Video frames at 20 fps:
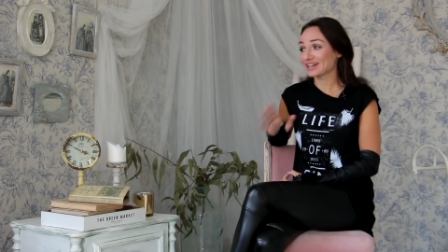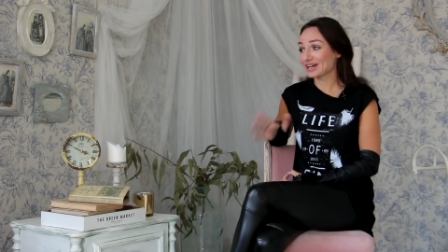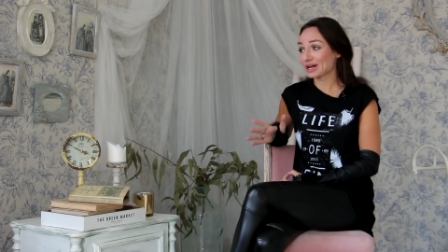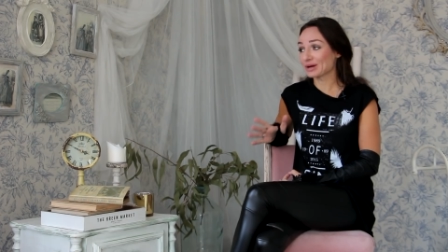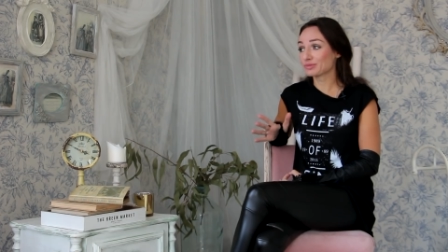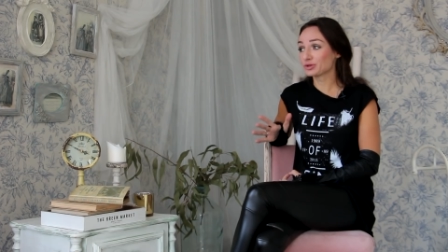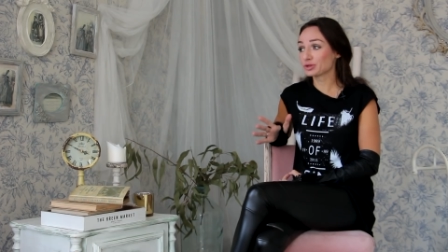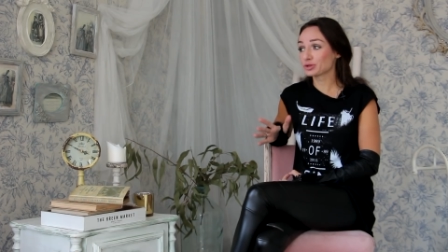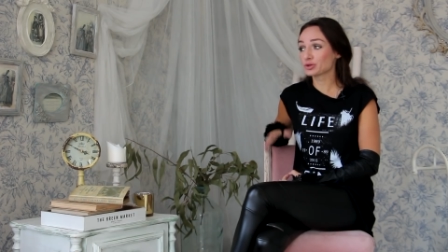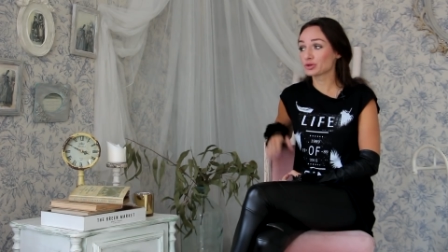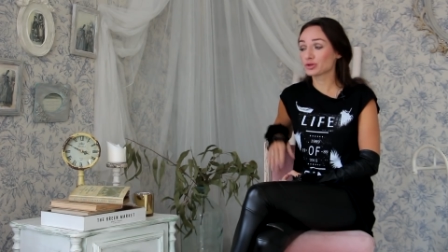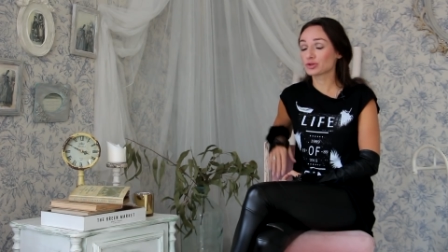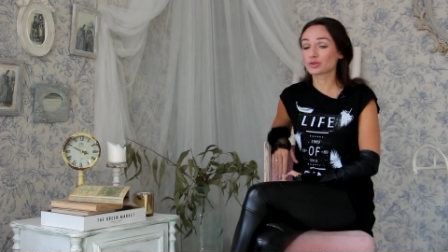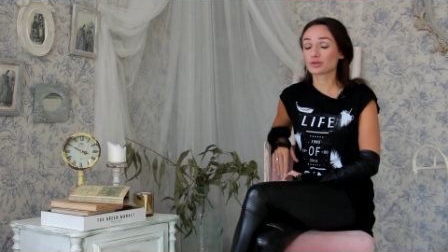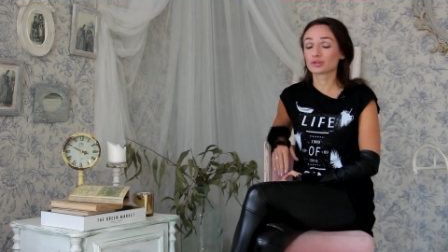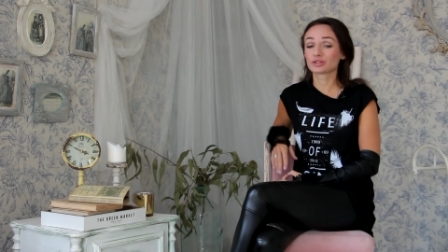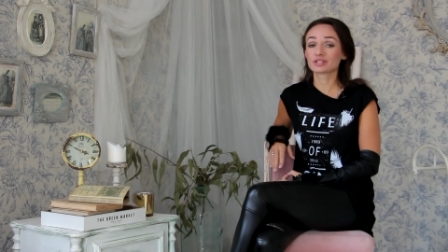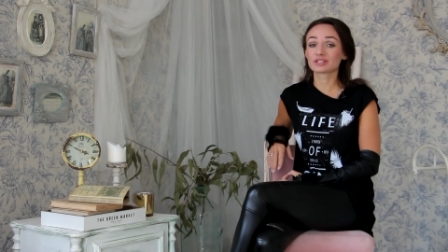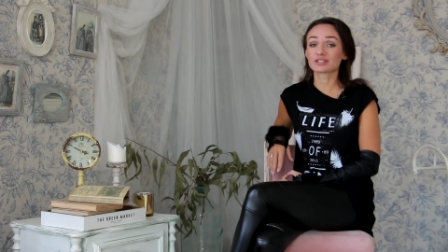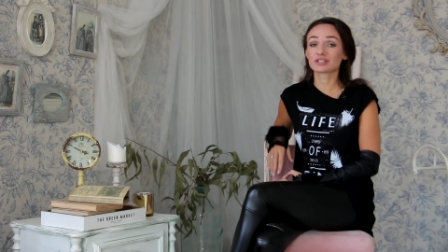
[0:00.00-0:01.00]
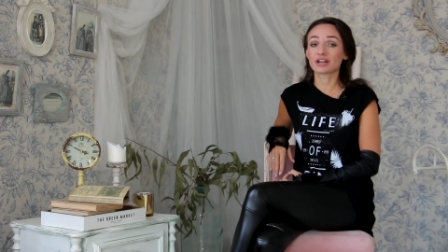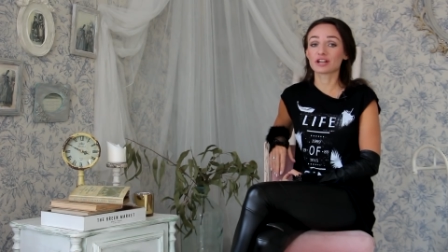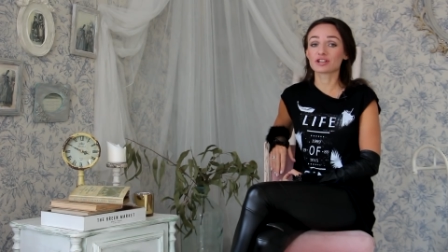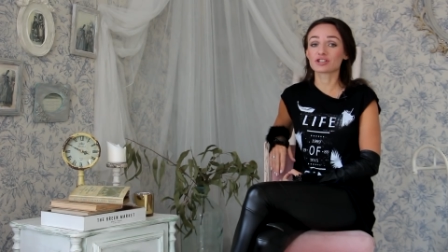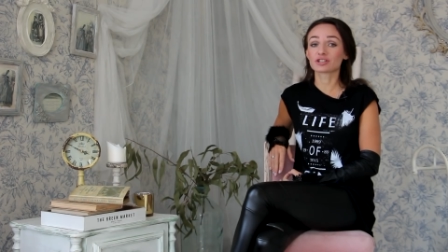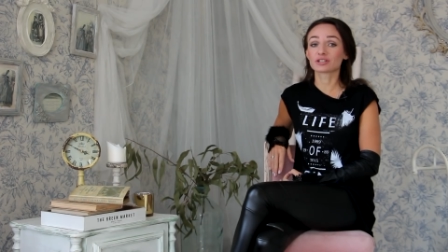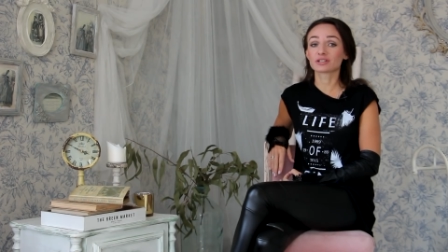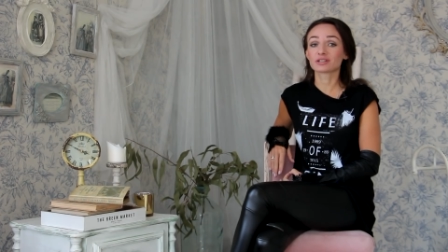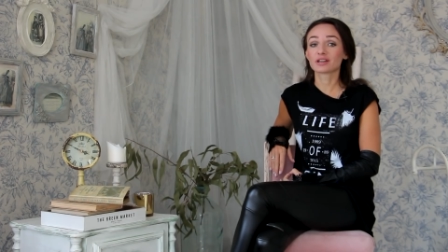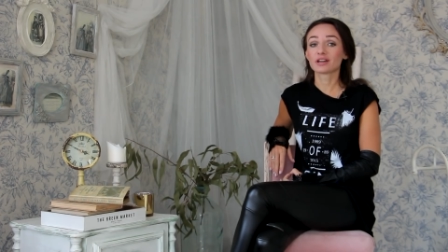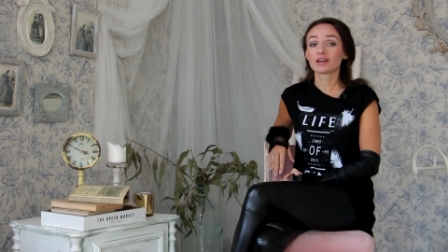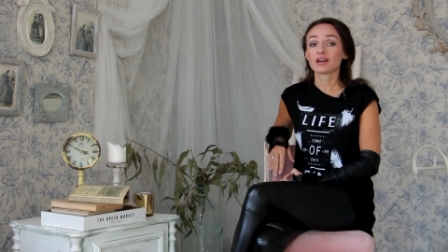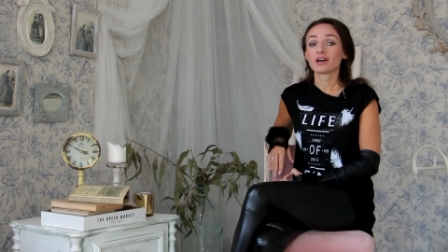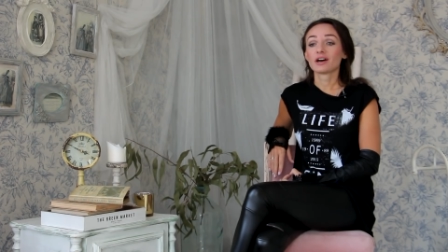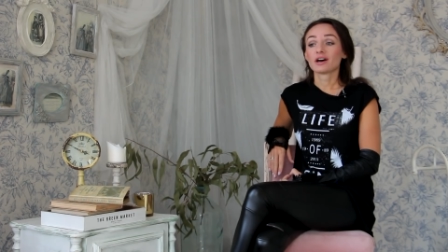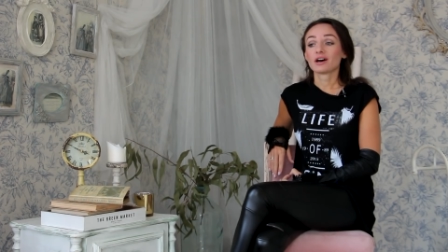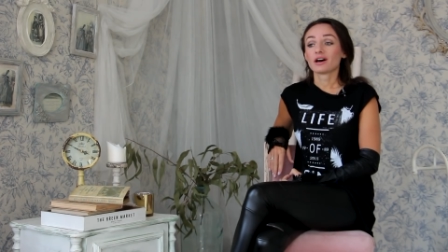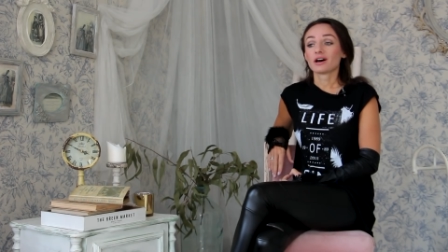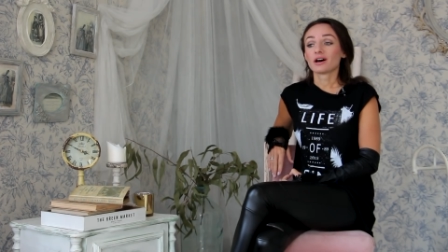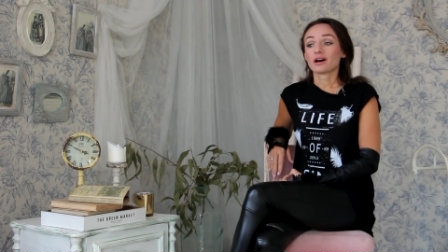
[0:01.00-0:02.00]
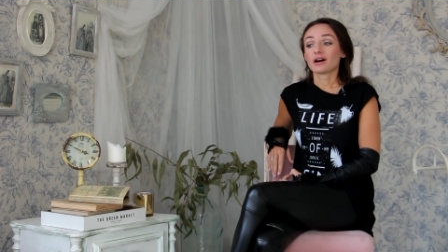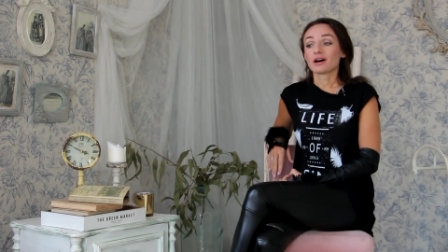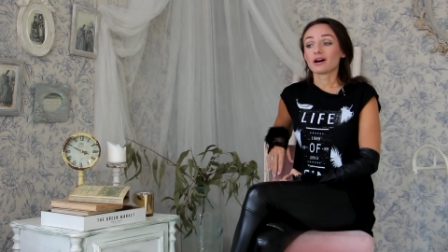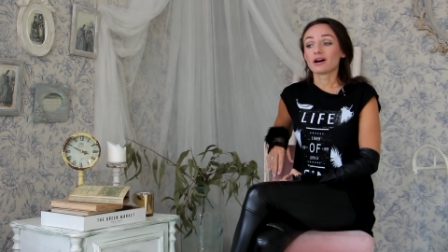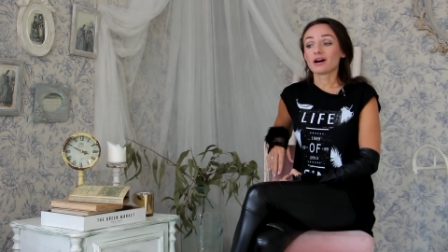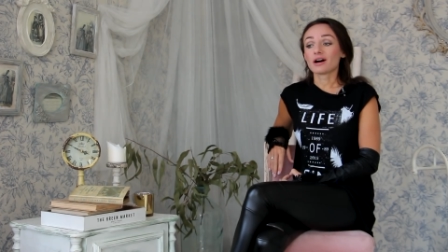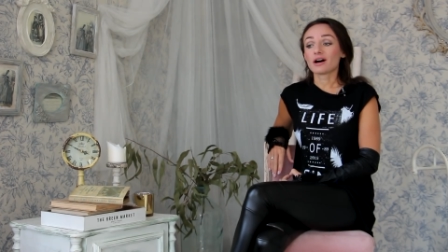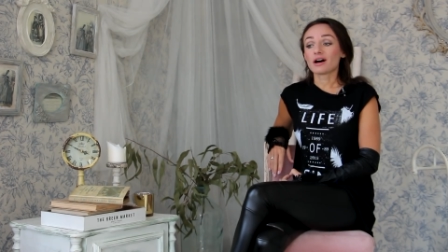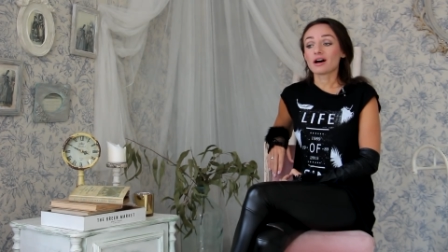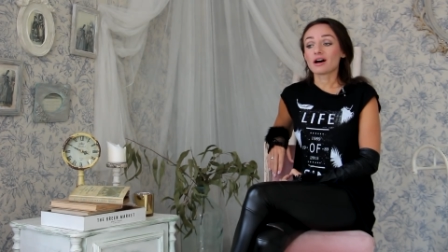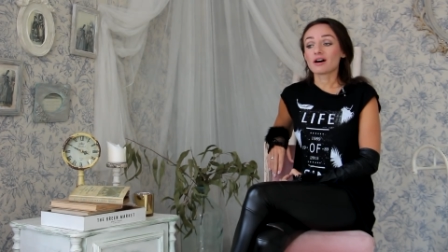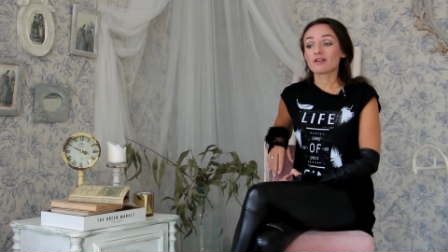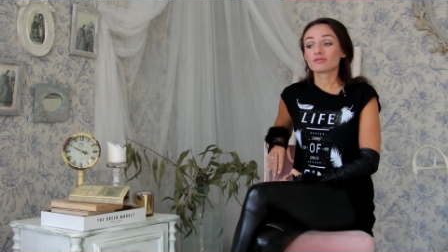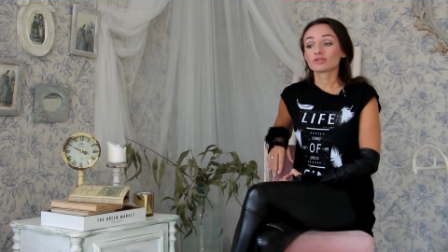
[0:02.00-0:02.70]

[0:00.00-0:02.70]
Объясню, что это значит. А,